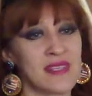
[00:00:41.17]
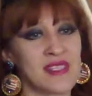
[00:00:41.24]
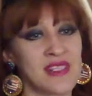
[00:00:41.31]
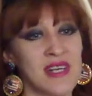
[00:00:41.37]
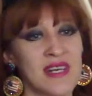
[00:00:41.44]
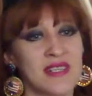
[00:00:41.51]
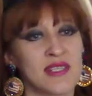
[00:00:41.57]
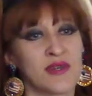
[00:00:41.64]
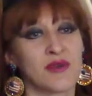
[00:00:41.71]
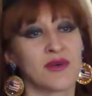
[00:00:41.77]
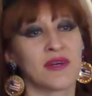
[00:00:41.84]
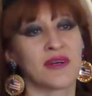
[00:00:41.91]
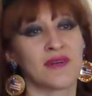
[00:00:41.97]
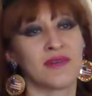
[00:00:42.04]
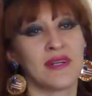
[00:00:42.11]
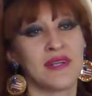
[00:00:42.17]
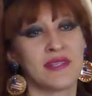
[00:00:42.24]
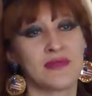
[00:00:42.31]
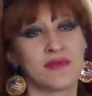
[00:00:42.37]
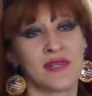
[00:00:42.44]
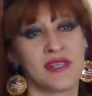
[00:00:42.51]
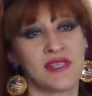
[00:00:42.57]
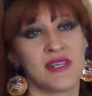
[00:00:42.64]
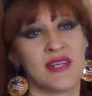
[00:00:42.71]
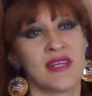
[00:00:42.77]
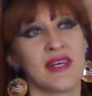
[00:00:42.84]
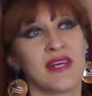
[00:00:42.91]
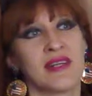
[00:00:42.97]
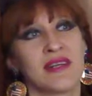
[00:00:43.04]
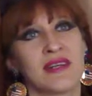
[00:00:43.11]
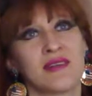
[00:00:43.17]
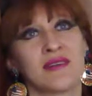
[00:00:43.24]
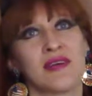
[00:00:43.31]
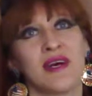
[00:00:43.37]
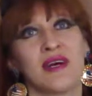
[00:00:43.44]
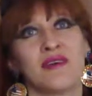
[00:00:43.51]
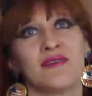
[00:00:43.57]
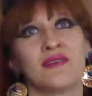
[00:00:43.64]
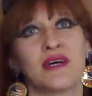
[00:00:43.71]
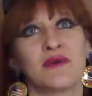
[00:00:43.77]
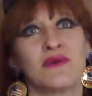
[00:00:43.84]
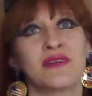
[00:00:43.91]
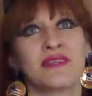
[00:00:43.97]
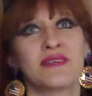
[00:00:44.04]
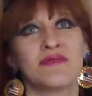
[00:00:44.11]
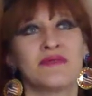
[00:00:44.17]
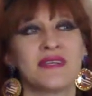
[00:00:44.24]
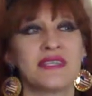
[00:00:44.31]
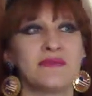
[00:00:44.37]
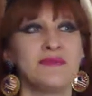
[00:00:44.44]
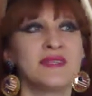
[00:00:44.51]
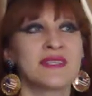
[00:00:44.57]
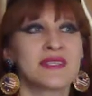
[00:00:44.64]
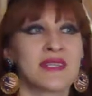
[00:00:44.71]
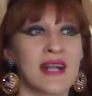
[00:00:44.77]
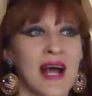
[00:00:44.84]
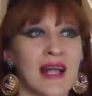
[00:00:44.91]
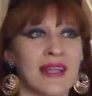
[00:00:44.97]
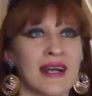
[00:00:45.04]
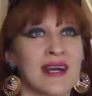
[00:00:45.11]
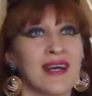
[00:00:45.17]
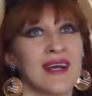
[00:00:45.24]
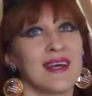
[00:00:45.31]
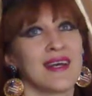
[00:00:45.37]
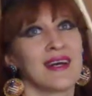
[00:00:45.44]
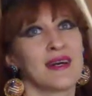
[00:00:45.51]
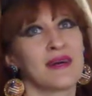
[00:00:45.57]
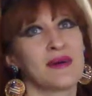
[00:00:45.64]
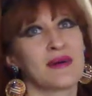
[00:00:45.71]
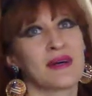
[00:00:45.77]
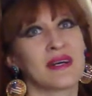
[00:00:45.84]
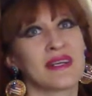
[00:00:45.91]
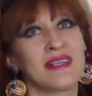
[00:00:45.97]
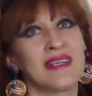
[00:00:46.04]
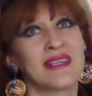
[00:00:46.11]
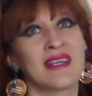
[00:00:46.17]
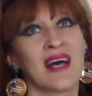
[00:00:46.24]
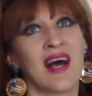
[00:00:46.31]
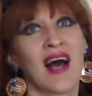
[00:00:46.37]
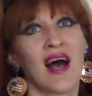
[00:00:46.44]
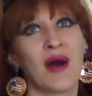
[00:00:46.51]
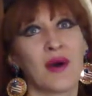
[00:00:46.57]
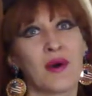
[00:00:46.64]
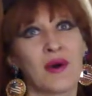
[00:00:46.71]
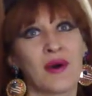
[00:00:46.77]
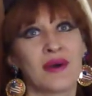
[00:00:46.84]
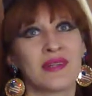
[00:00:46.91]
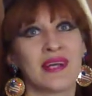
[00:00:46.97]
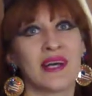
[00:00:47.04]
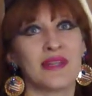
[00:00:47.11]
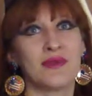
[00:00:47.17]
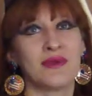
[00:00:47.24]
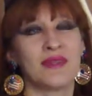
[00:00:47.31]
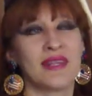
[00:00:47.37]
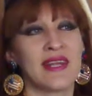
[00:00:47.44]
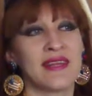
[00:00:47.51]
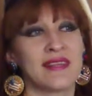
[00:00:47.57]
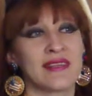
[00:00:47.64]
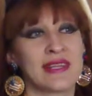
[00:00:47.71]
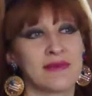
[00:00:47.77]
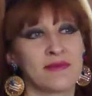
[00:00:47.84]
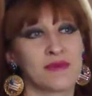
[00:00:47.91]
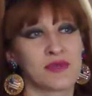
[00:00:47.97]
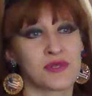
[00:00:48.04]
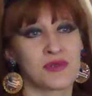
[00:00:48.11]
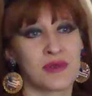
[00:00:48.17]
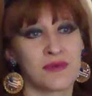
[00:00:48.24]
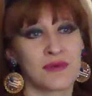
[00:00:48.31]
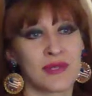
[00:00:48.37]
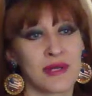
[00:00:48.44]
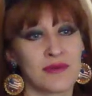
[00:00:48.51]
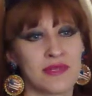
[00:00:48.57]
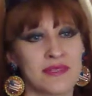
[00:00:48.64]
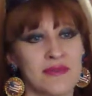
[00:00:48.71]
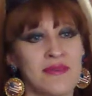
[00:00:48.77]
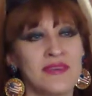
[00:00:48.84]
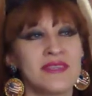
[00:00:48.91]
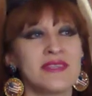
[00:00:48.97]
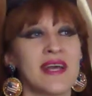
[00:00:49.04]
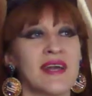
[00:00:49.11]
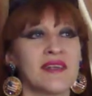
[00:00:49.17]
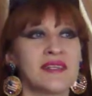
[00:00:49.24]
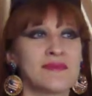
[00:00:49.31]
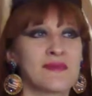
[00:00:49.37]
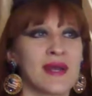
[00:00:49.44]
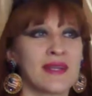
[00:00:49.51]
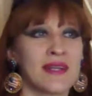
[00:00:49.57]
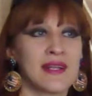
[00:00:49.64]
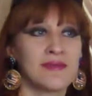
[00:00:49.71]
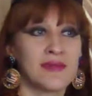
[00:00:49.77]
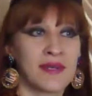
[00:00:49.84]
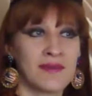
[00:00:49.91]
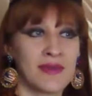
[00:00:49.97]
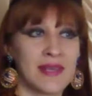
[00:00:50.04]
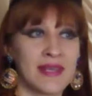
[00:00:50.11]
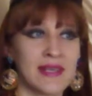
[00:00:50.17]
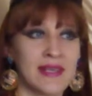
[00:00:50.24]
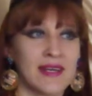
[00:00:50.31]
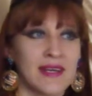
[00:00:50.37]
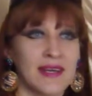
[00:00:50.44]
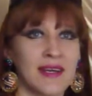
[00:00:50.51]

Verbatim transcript: части фрицы утащили, и она находится в восьми странах. Где-то около одной трети того, что им удалось вывести, они спрятали в Норвегии.